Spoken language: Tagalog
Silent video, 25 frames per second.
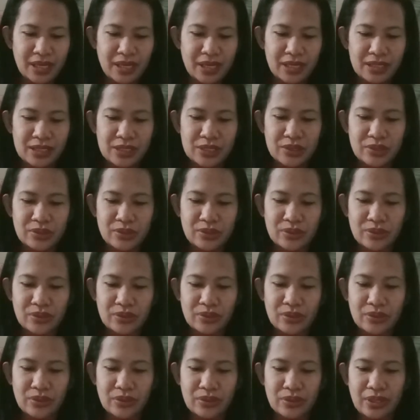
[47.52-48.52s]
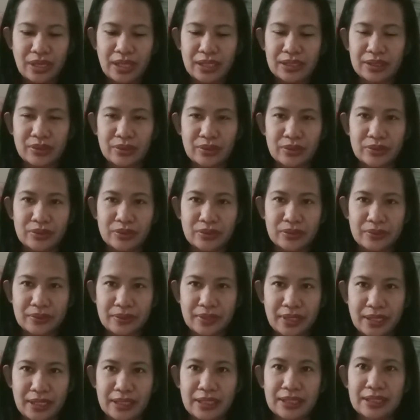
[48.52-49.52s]
So, eto,
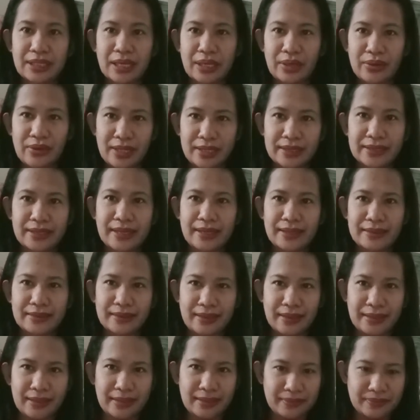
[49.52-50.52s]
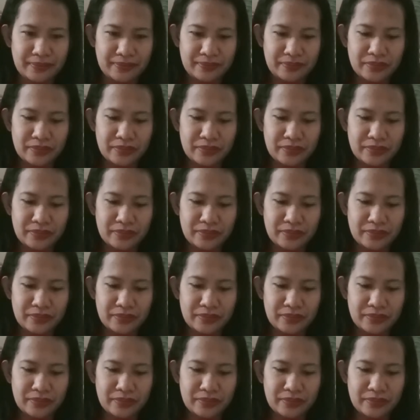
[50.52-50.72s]
itatry ulit natin.